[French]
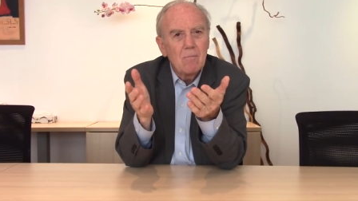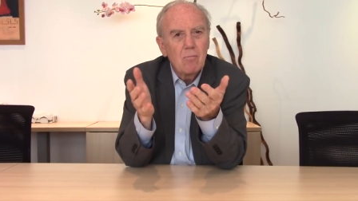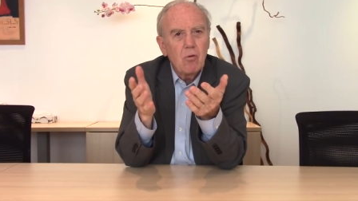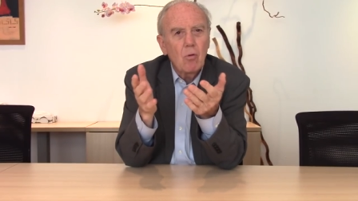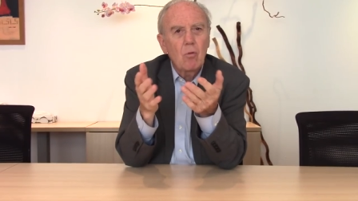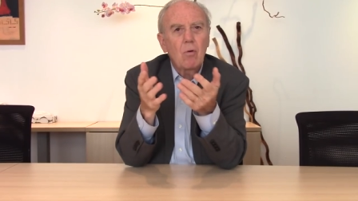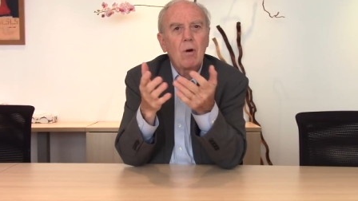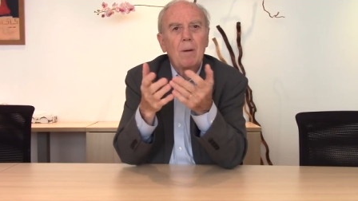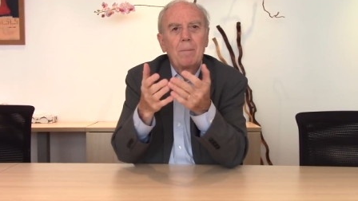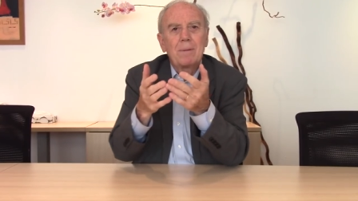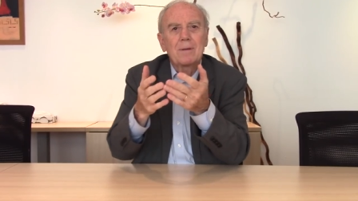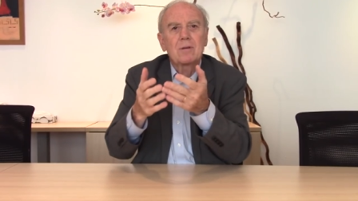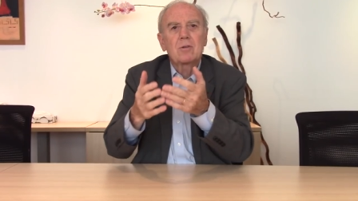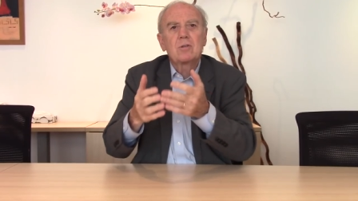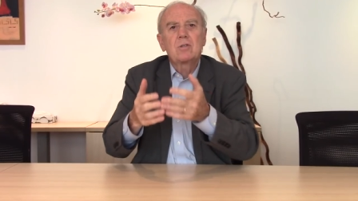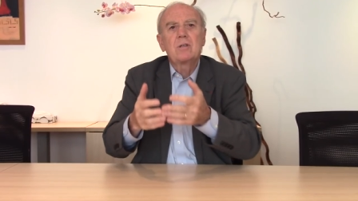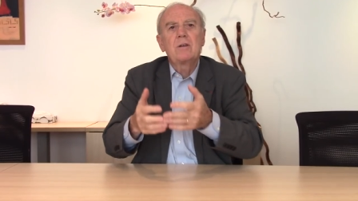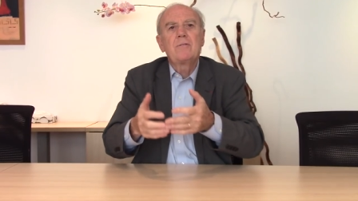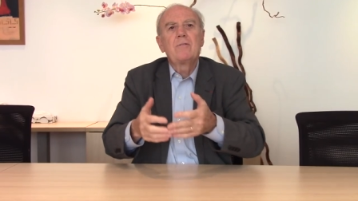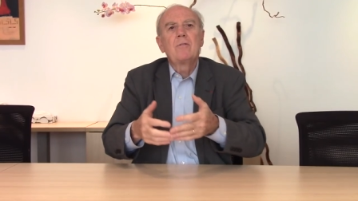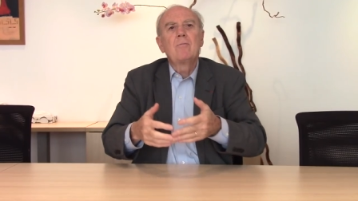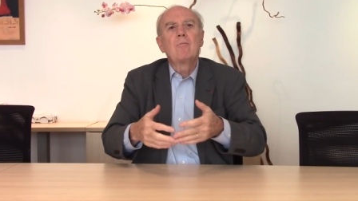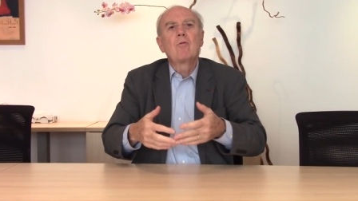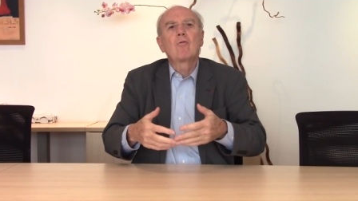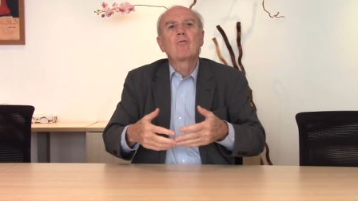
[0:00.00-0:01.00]
Pourquoi Parce que
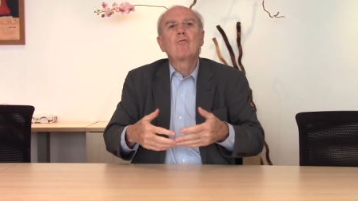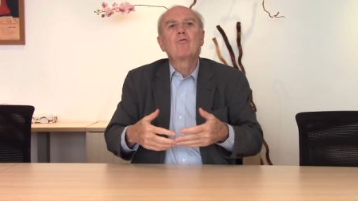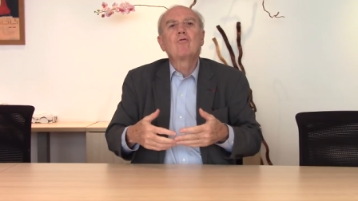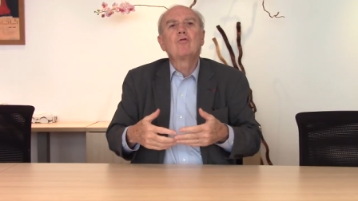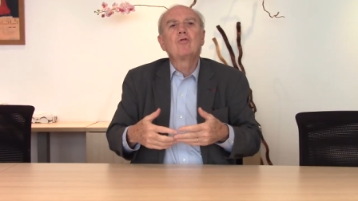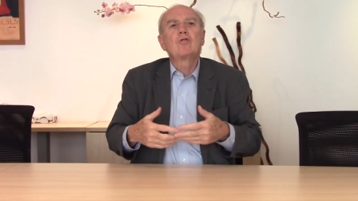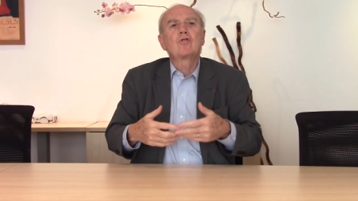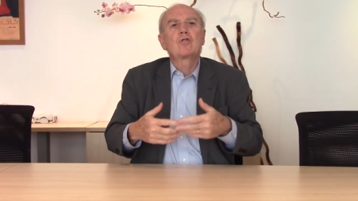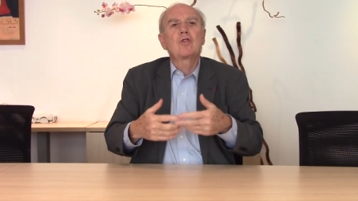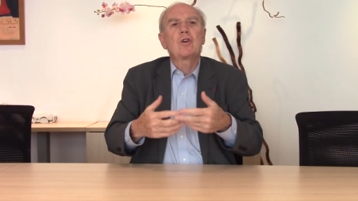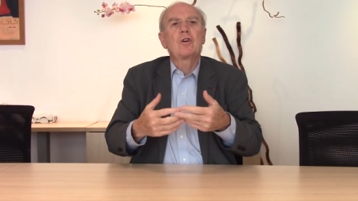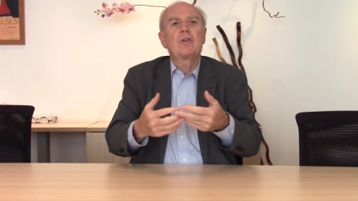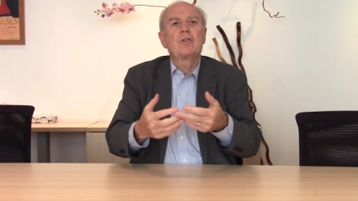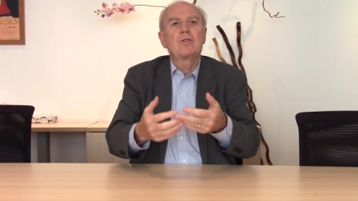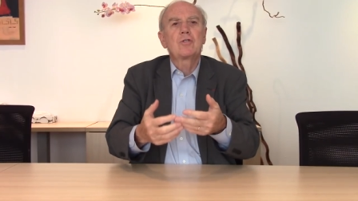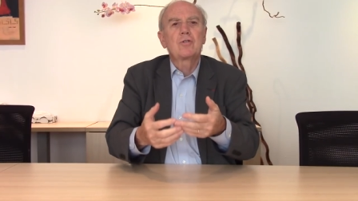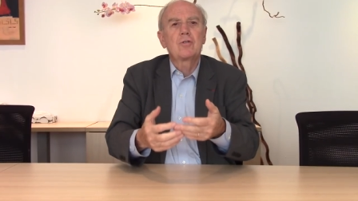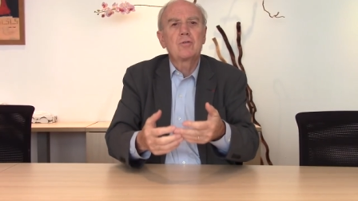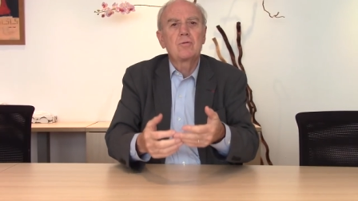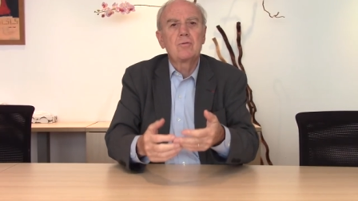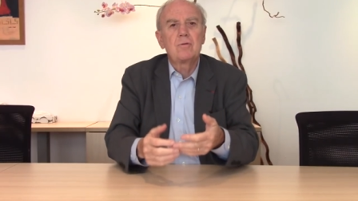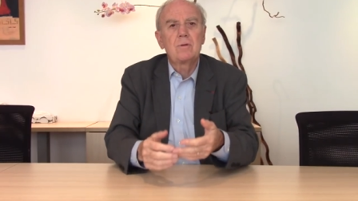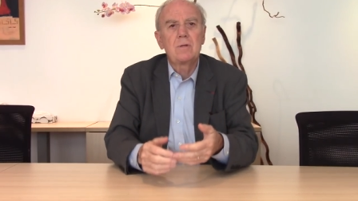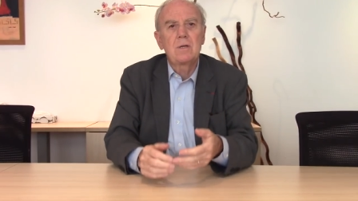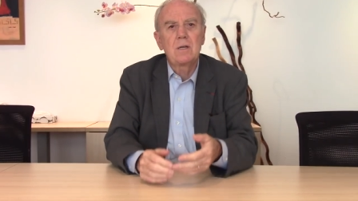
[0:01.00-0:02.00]
j'ai vu beaucoup de jeunes
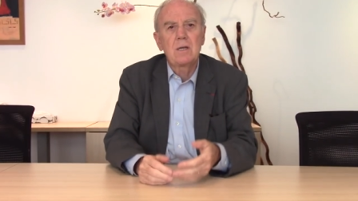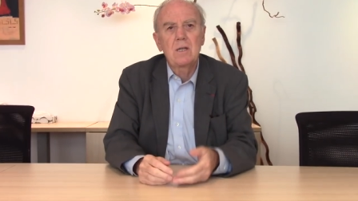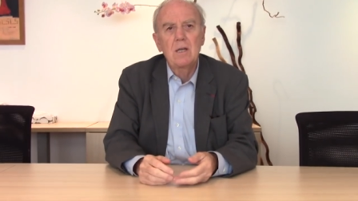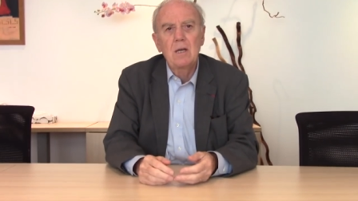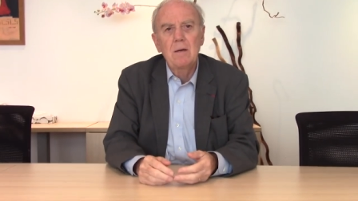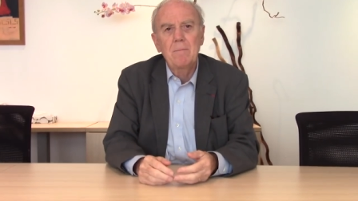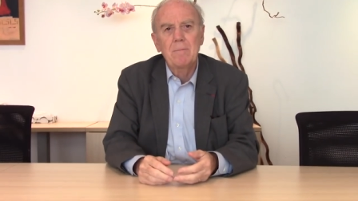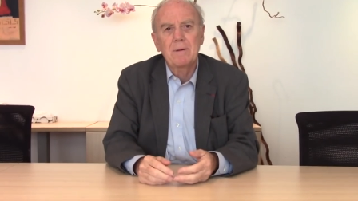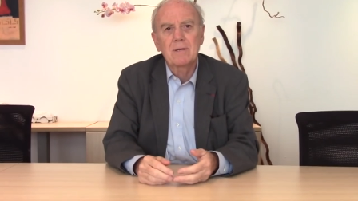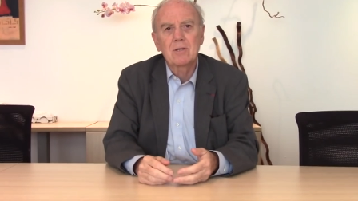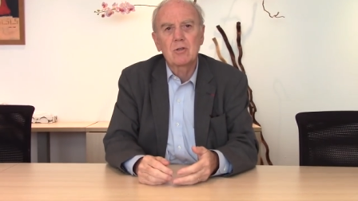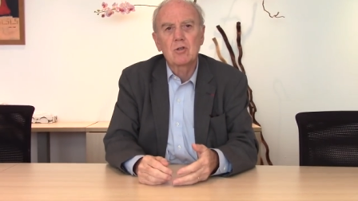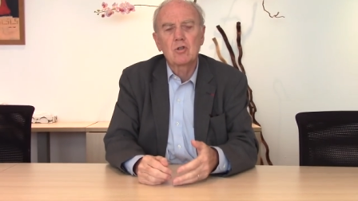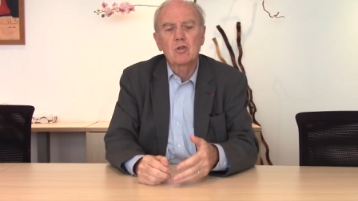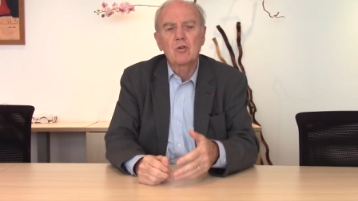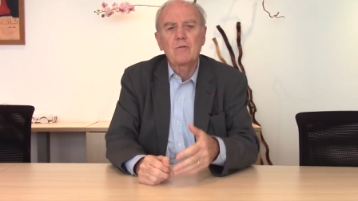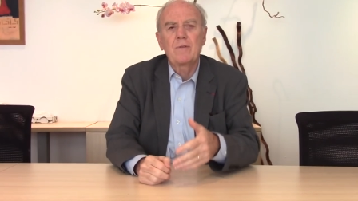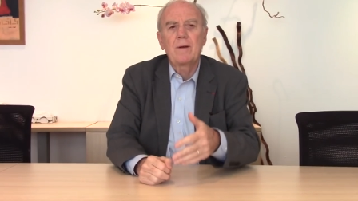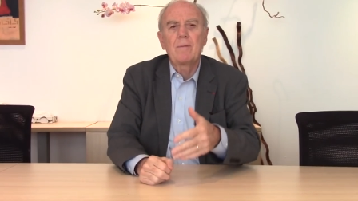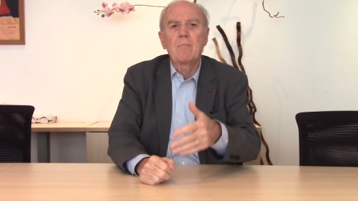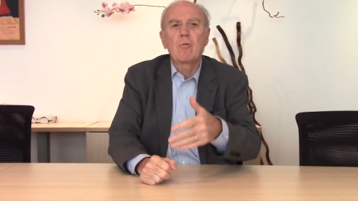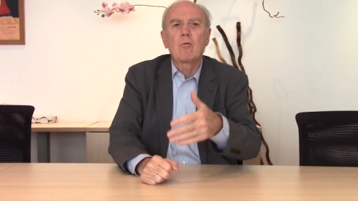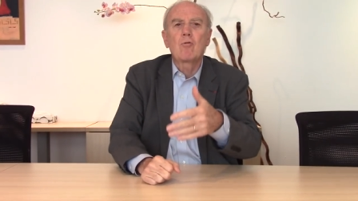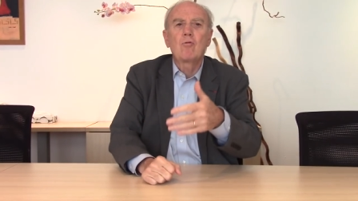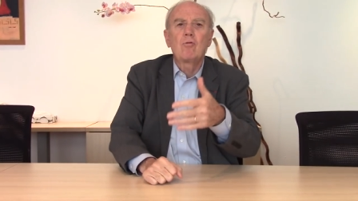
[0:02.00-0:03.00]
se suicider, parce que je
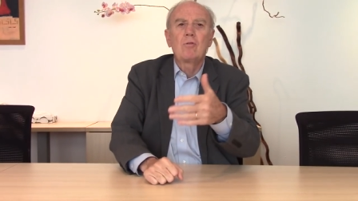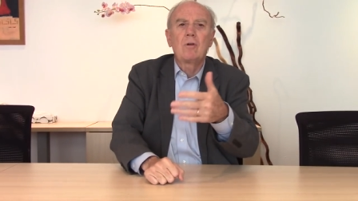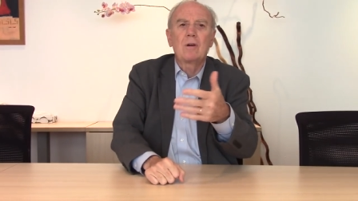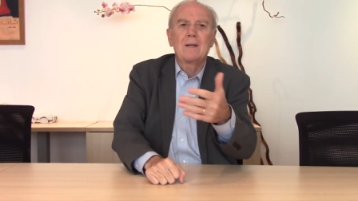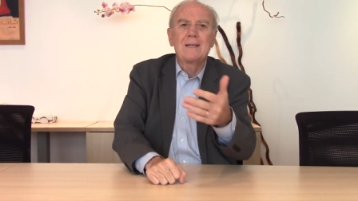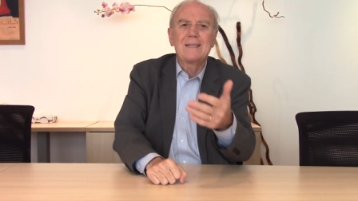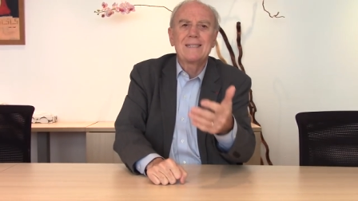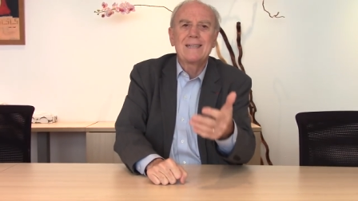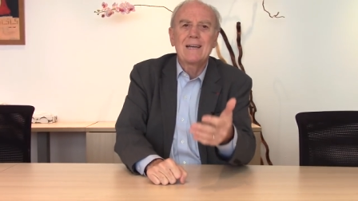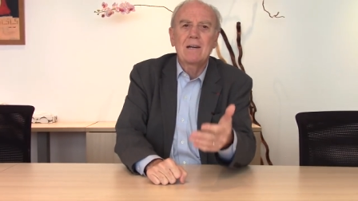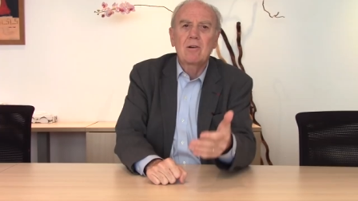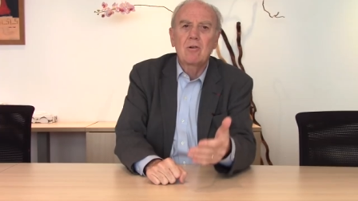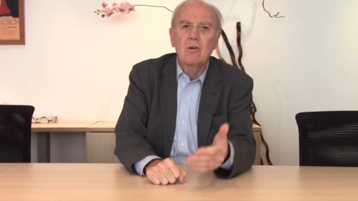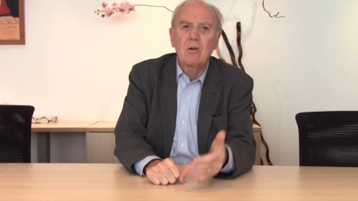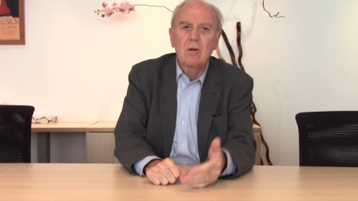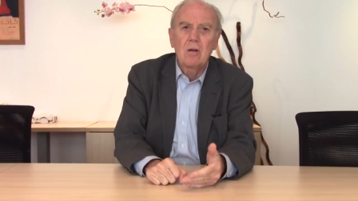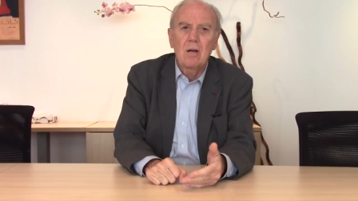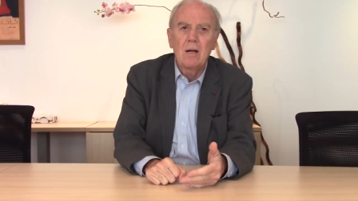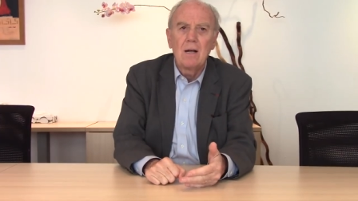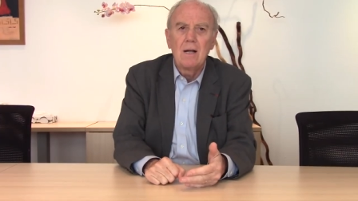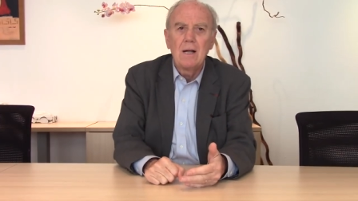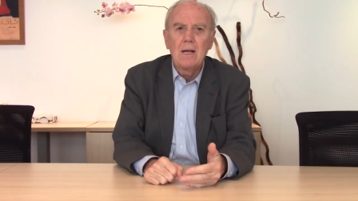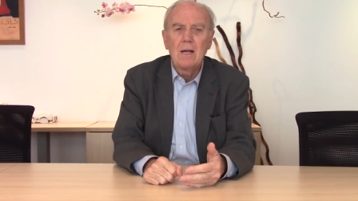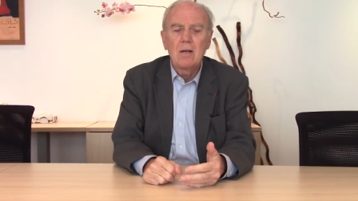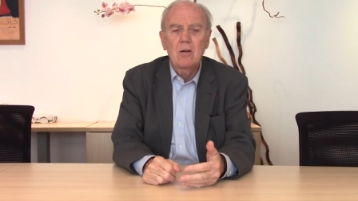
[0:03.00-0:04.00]
vais beaucoup dans les
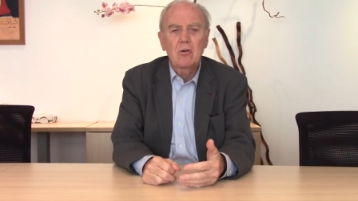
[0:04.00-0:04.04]
écoles,